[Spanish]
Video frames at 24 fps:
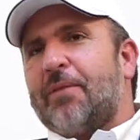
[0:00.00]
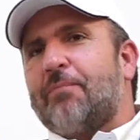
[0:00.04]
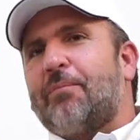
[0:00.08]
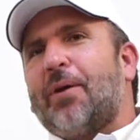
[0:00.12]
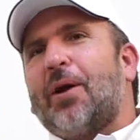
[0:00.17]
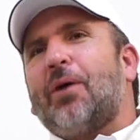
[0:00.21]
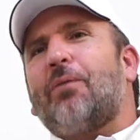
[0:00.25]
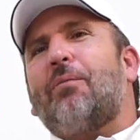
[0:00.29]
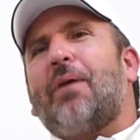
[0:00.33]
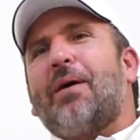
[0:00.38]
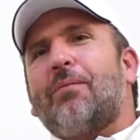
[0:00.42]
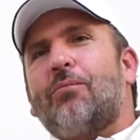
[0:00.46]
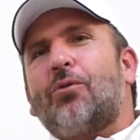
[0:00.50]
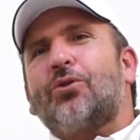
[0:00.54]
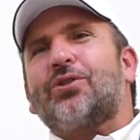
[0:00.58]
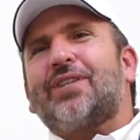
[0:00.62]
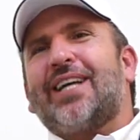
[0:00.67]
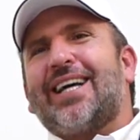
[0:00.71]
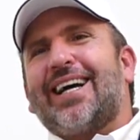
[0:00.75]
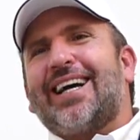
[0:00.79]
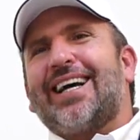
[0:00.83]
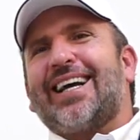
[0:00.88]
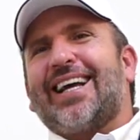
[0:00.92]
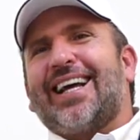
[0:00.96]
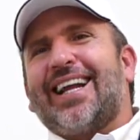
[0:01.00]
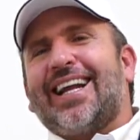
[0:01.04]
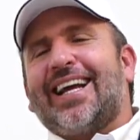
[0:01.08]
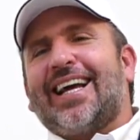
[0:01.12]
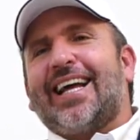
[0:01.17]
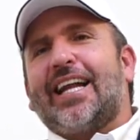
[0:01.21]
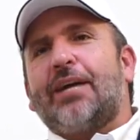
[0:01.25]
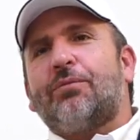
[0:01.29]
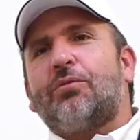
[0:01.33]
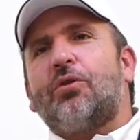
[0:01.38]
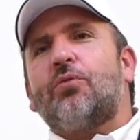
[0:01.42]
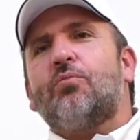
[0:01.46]
Pero vamos a
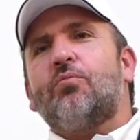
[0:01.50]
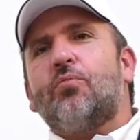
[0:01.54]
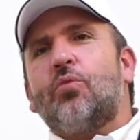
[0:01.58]
creemos